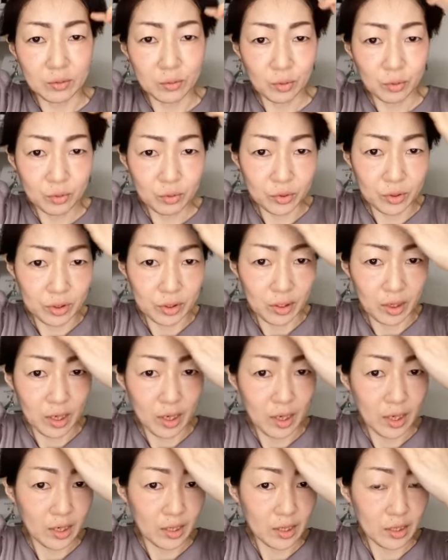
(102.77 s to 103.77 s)
特にね
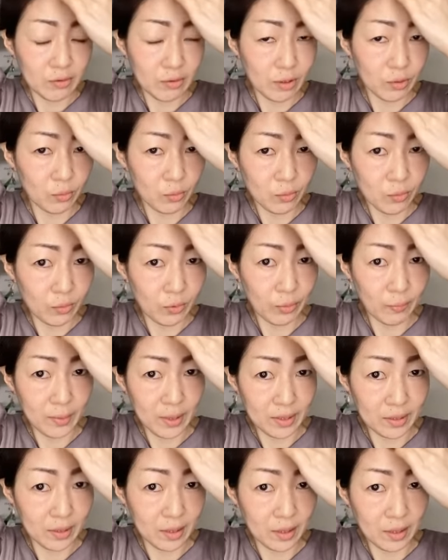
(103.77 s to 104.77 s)
生え際のこの
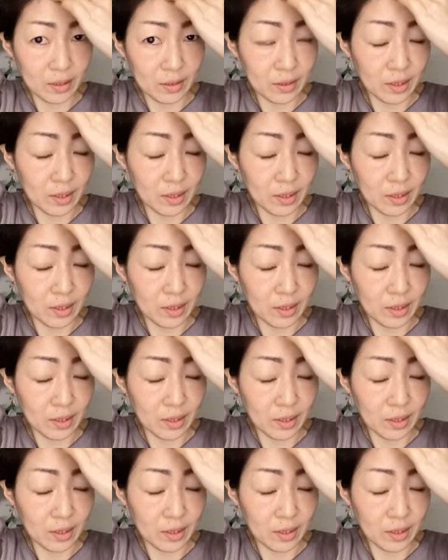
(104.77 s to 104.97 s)
真ん中